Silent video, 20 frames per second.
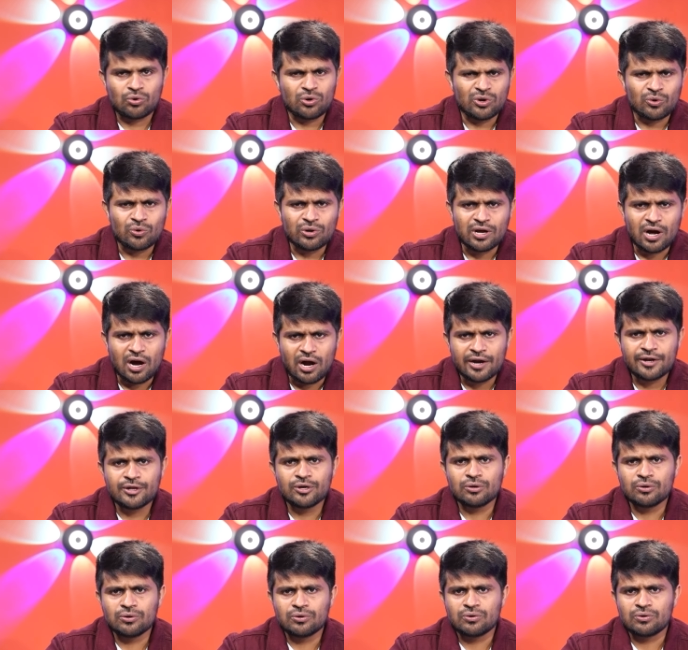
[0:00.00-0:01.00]
కొన్ని కొన్ని
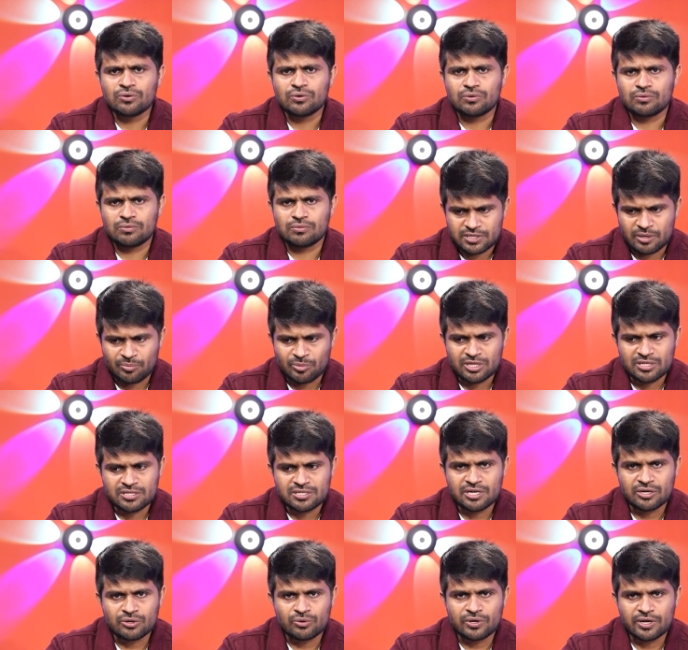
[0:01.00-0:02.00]
ఆడియో
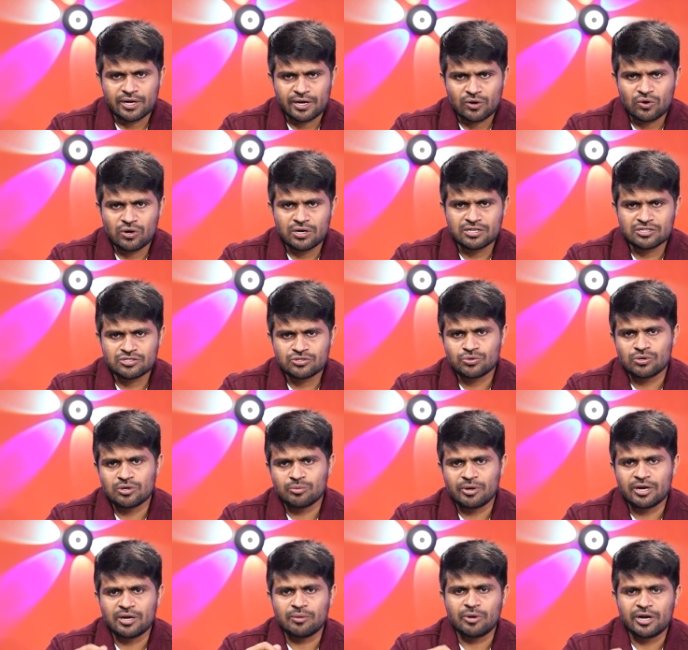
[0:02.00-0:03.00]
సంబంధించినటువంటి రికార్డింగ్స్ కూడా
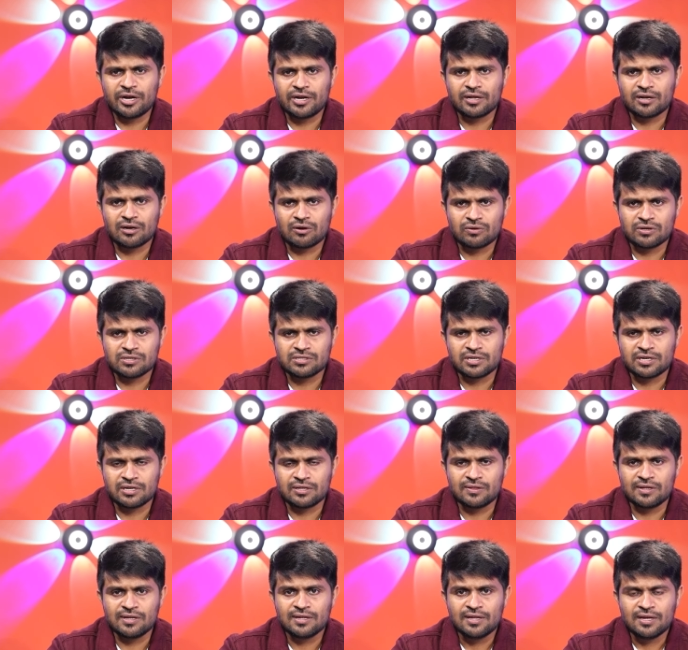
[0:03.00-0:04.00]
బయ బయటికి రావడం
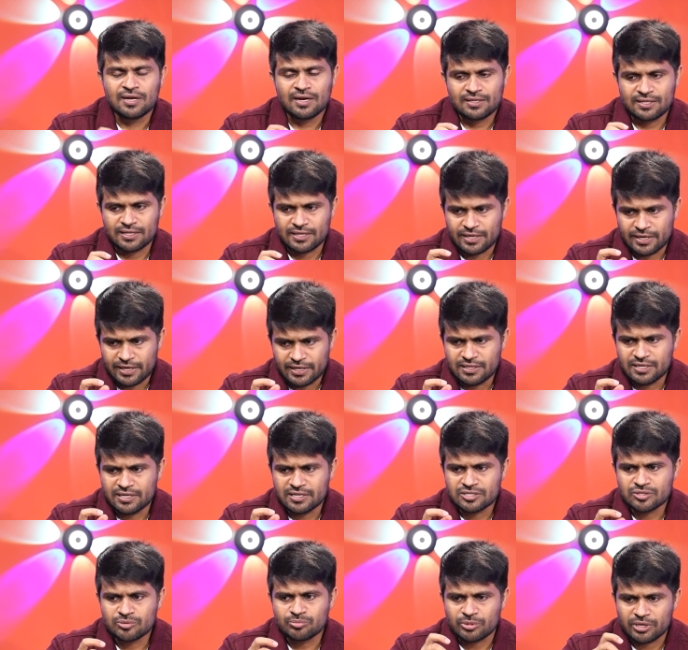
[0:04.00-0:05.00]
జరిగింది ఏది
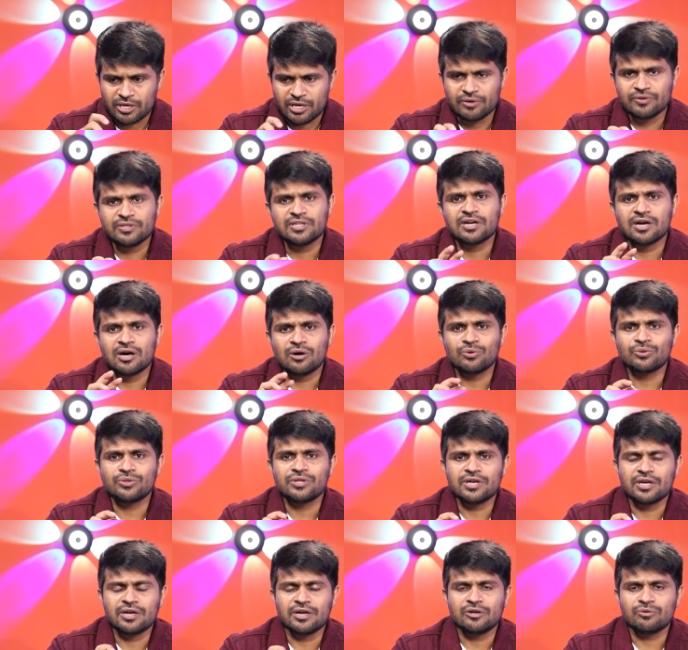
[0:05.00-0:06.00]
నిజం ఏ విధంగా
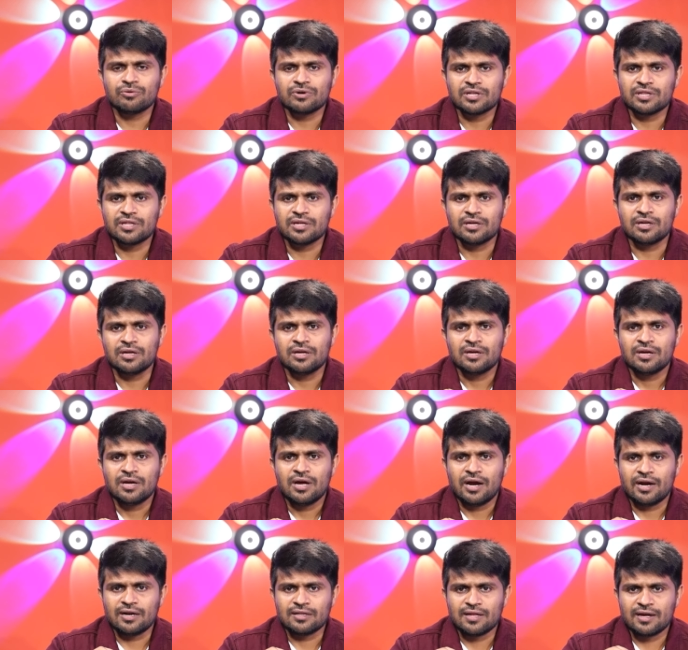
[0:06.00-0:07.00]
ఉంది అనేటువంటిది
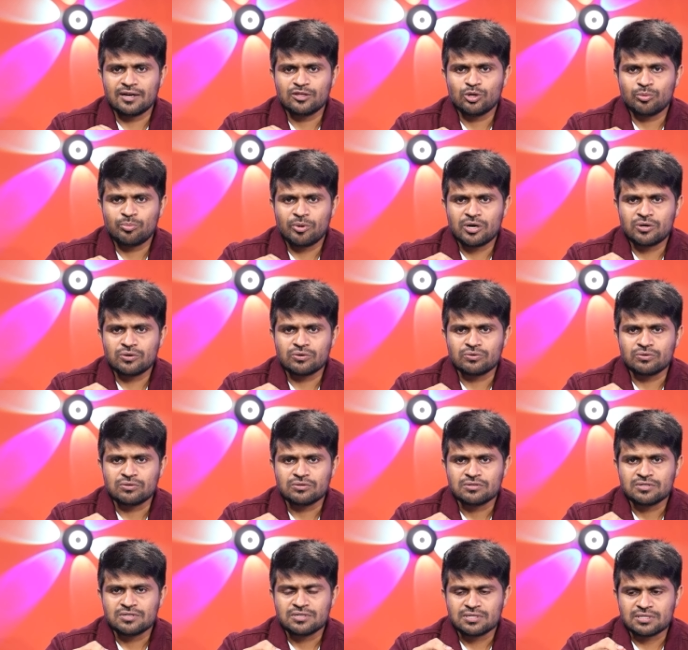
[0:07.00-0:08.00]
అండ్ దానితో పాటు
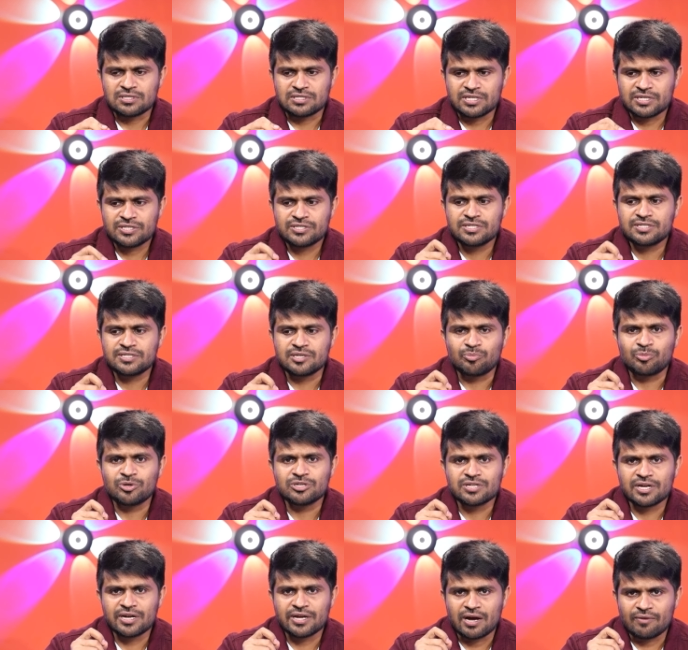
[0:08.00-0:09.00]
జస్టిస్
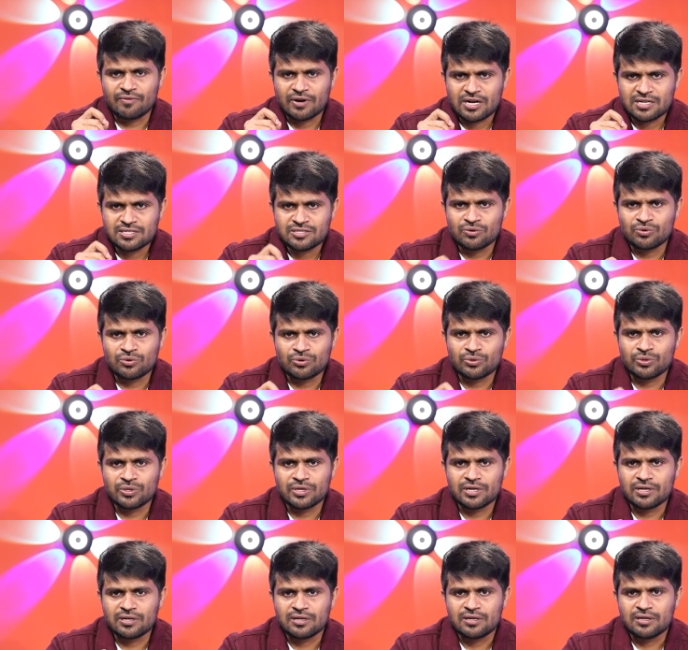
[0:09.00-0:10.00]
ఎప్పుడు జరిగే అవకాశం
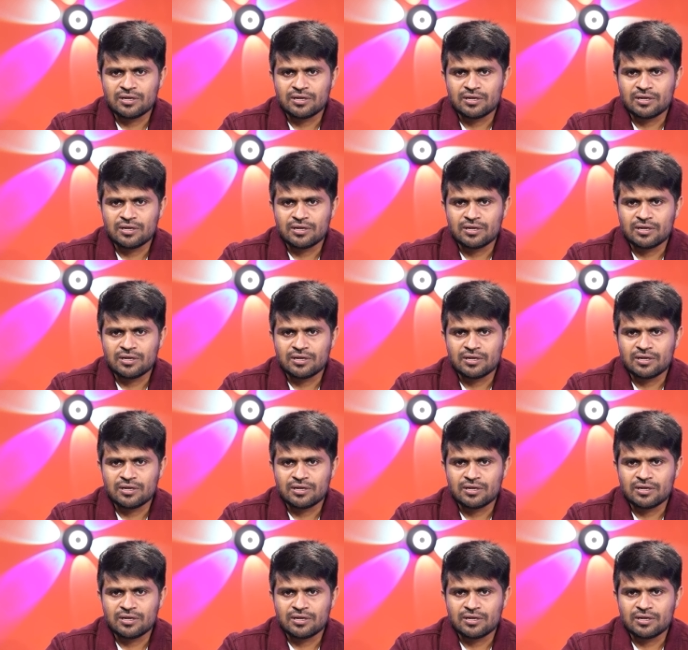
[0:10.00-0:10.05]
ఉంటుంది